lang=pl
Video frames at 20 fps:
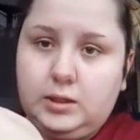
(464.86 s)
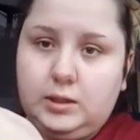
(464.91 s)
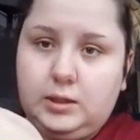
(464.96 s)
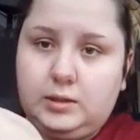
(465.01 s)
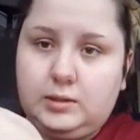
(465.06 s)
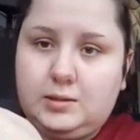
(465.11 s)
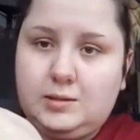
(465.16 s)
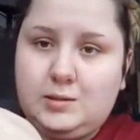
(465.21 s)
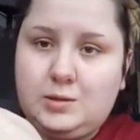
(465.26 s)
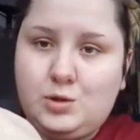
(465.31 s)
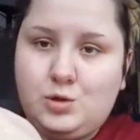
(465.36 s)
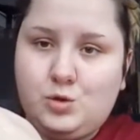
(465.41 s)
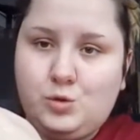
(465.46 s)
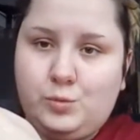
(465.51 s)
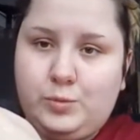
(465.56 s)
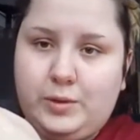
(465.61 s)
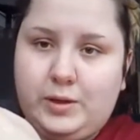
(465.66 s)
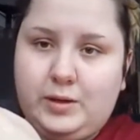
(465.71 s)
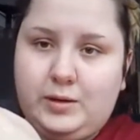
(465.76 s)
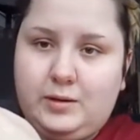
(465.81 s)
jest
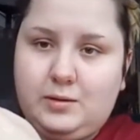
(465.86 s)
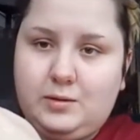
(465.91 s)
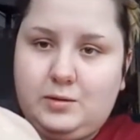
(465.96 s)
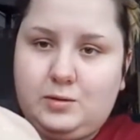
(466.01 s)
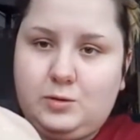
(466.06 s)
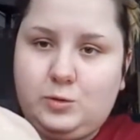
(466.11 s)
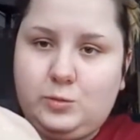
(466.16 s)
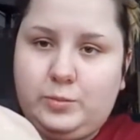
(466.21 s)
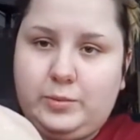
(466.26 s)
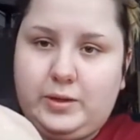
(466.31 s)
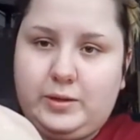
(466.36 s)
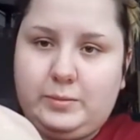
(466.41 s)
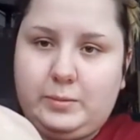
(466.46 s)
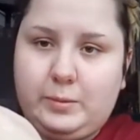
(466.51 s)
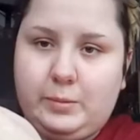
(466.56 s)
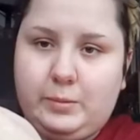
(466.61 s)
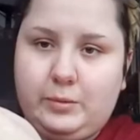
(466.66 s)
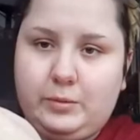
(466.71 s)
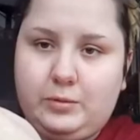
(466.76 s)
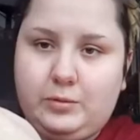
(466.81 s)
super, super
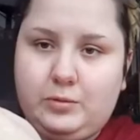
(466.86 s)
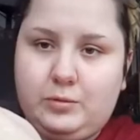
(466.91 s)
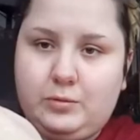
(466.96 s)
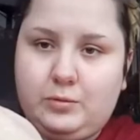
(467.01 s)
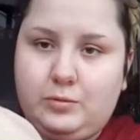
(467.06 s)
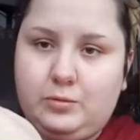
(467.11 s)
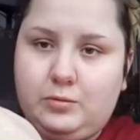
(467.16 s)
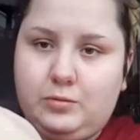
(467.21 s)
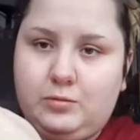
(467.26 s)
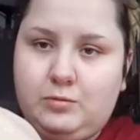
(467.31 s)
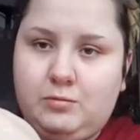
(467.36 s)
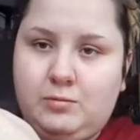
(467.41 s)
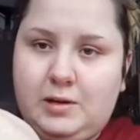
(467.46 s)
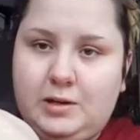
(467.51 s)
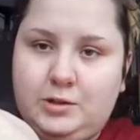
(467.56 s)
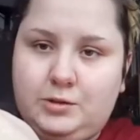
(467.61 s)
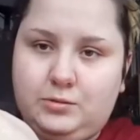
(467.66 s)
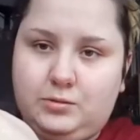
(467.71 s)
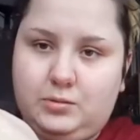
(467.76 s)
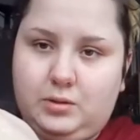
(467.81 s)
po prostu
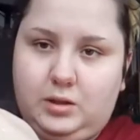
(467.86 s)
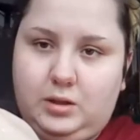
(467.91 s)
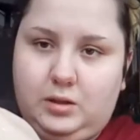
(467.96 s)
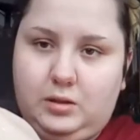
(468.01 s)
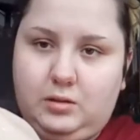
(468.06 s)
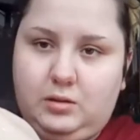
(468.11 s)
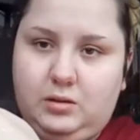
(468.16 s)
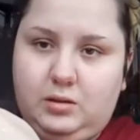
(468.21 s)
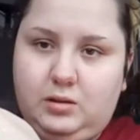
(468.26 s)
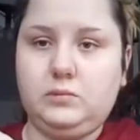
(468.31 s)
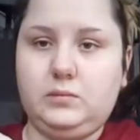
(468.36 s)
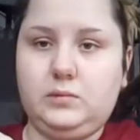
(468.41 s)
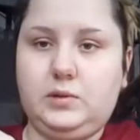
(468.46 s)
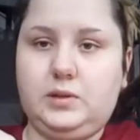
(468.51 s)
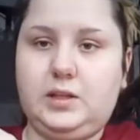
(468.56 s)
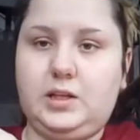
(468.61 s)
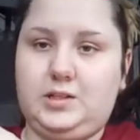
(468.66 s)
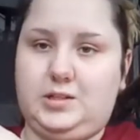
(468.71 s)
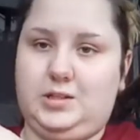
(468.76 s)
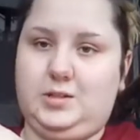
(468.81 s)
gładziutki.
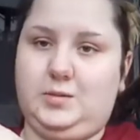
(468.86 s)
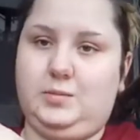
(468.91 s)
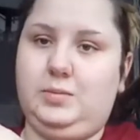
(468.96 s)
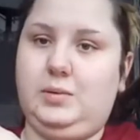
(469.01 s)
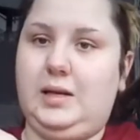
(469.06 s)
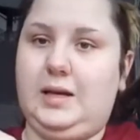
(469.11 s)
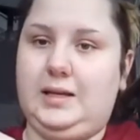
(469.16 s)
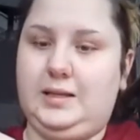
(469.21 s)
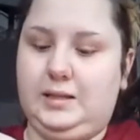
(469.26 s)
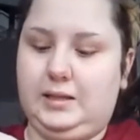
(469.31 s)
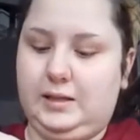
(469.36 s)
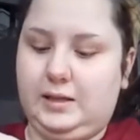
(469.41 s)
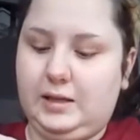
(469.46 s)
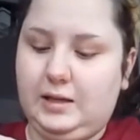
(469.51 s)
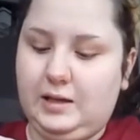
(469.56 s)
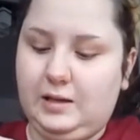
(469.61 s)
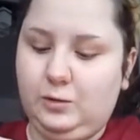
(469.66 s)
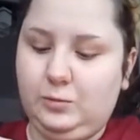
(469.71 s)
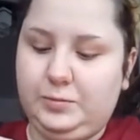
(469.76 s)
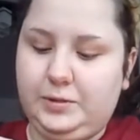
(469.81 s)
Też jest blinding.
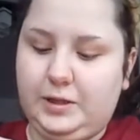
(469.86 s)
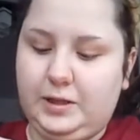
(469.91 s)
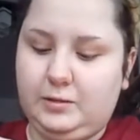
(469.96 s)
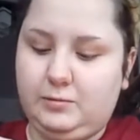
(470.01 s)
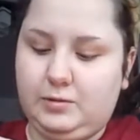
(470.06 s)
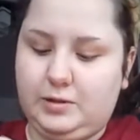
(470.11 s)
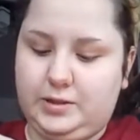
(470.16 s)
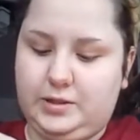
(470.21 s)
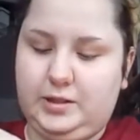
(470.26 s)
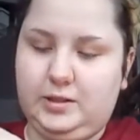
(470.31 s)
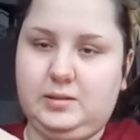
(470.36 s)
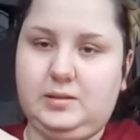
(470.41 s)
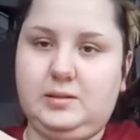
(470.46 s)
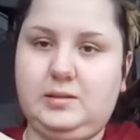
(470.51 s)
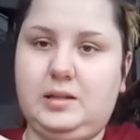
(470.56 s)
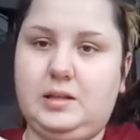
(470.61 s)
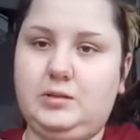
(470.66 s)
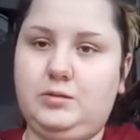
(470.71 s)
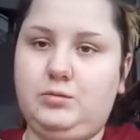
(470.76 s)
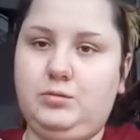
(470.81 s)
Ja lubię je kłaść jeden
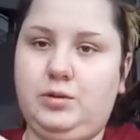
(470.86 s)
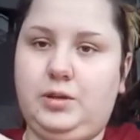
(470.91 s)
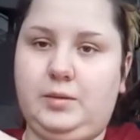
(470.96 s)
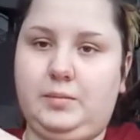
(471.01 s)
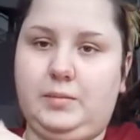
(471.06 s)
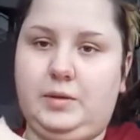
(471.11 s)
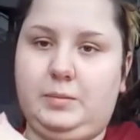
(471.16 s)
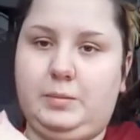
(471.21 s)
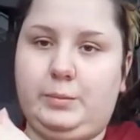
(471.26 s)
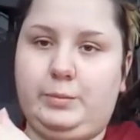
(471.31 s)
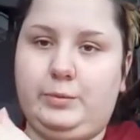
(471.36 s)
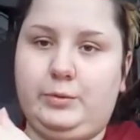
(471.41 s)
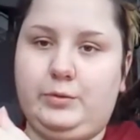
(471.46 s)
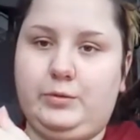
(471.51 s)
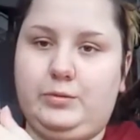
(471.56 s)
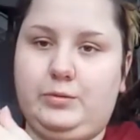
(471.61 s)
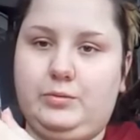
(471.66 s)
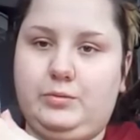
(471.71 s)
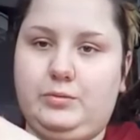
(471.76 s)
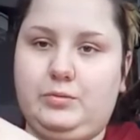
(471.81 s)
na drugim i po
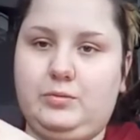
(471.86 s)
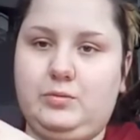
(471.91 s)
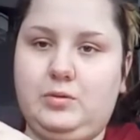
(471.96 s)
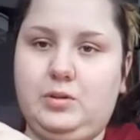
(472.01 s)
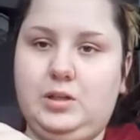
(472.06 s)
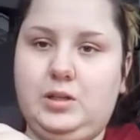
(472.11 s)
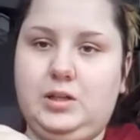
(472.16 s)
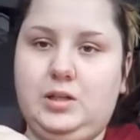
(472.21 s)
prostu